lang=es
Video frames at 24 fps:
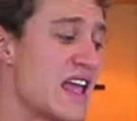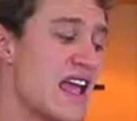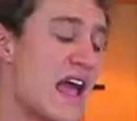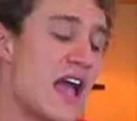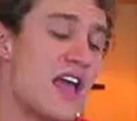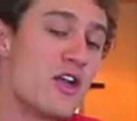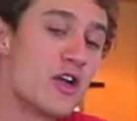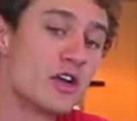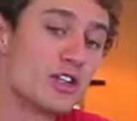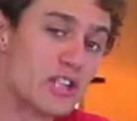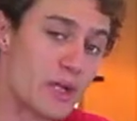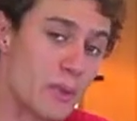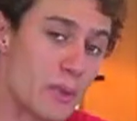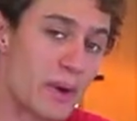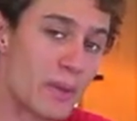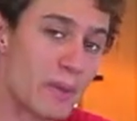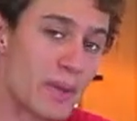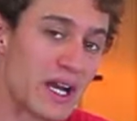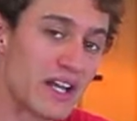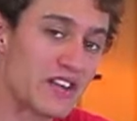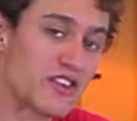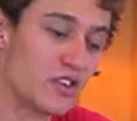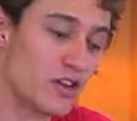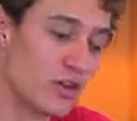Y hay otra
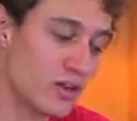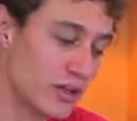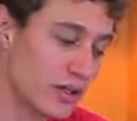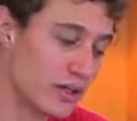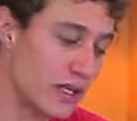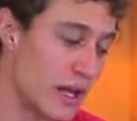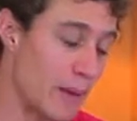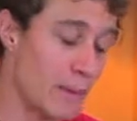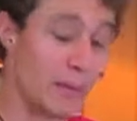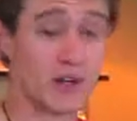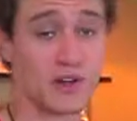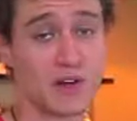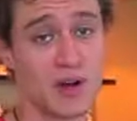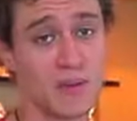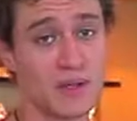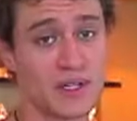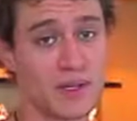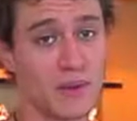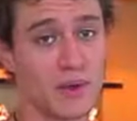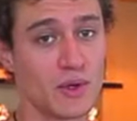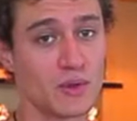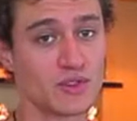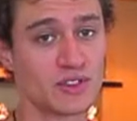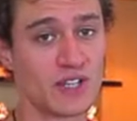preparación que
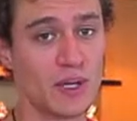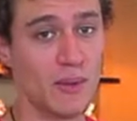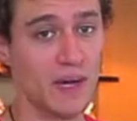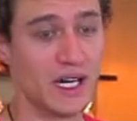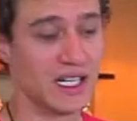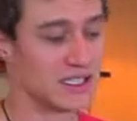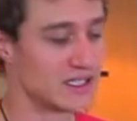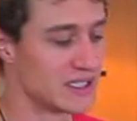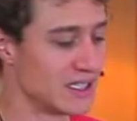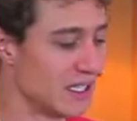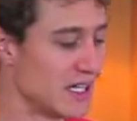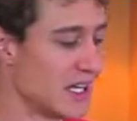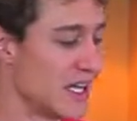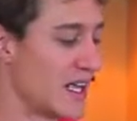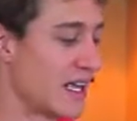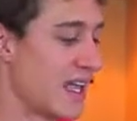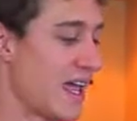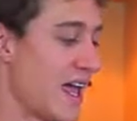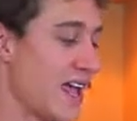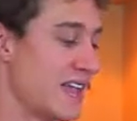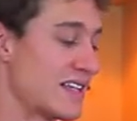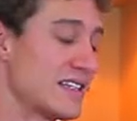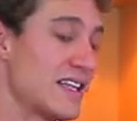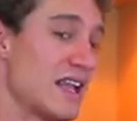personalmente me gusta más,
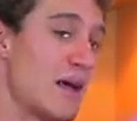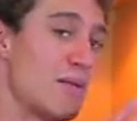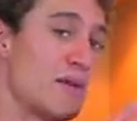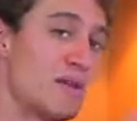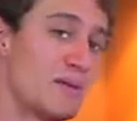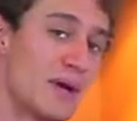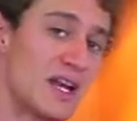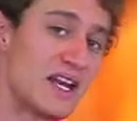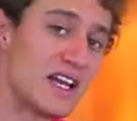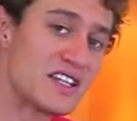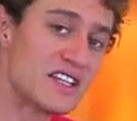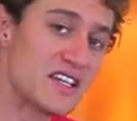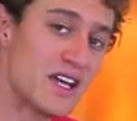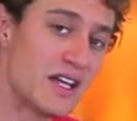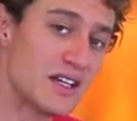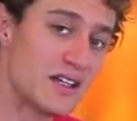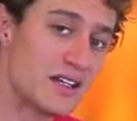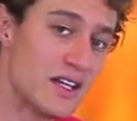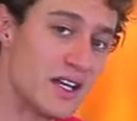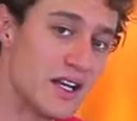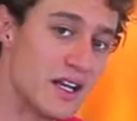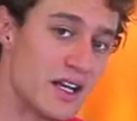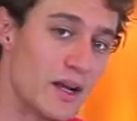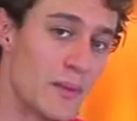que es la misma leche de
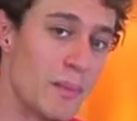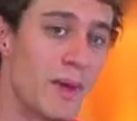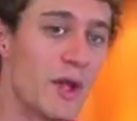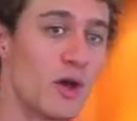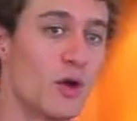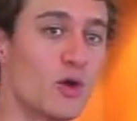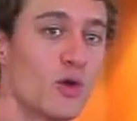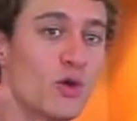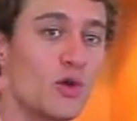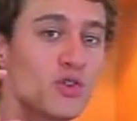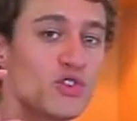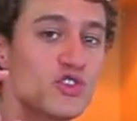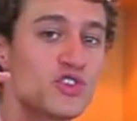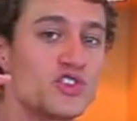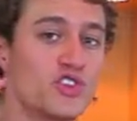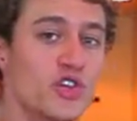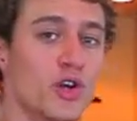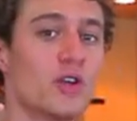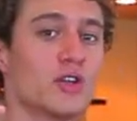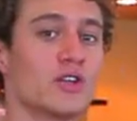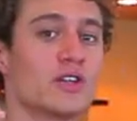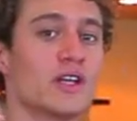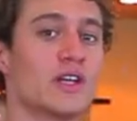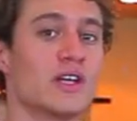tigre, pero con un
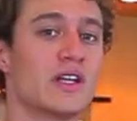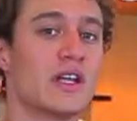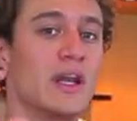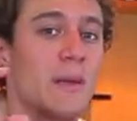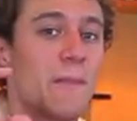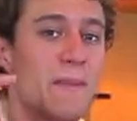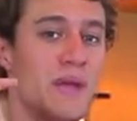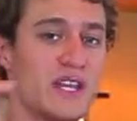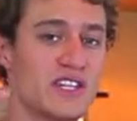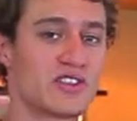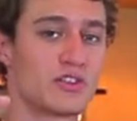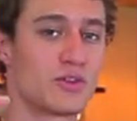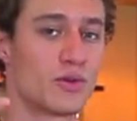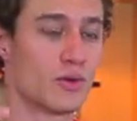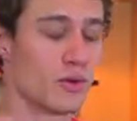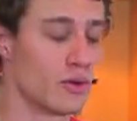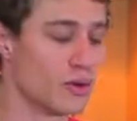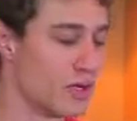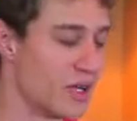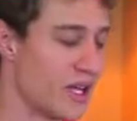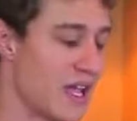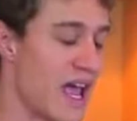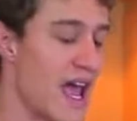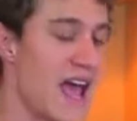shot de pisco.
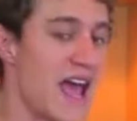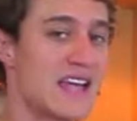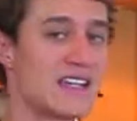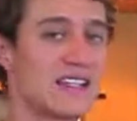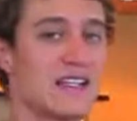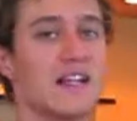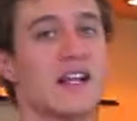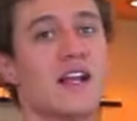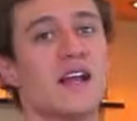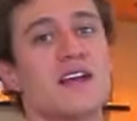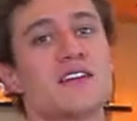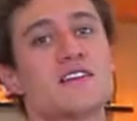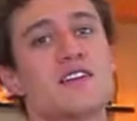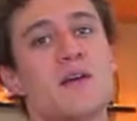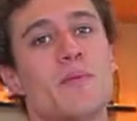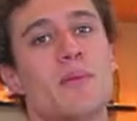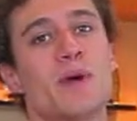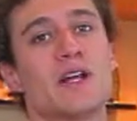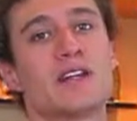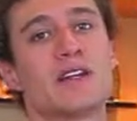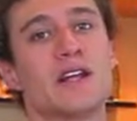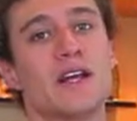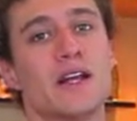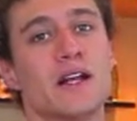Esa es la leche de
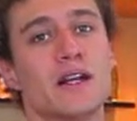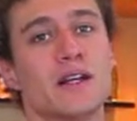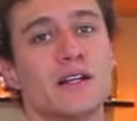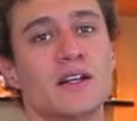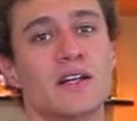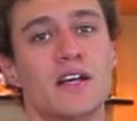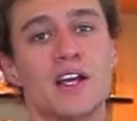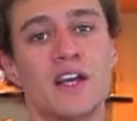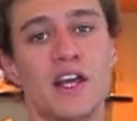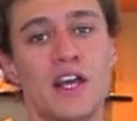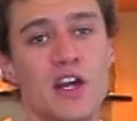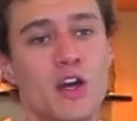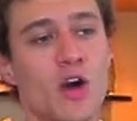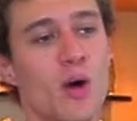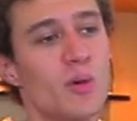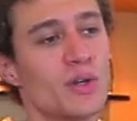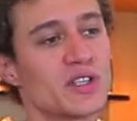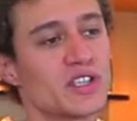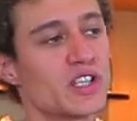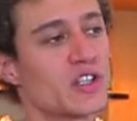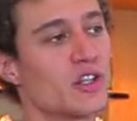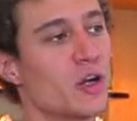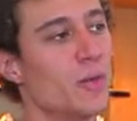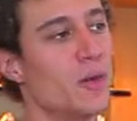pantera. ¿Y
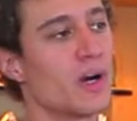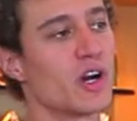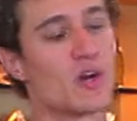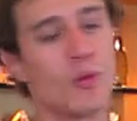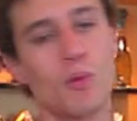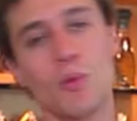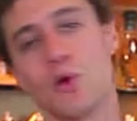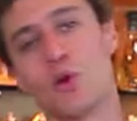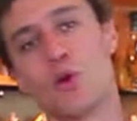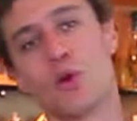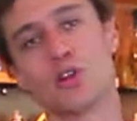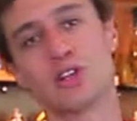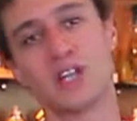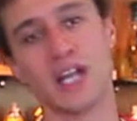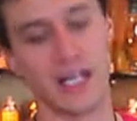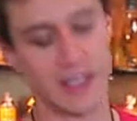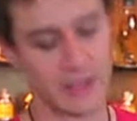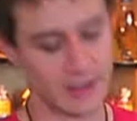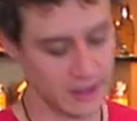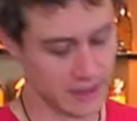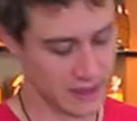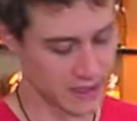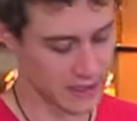cómo se toma? Como un cóctel.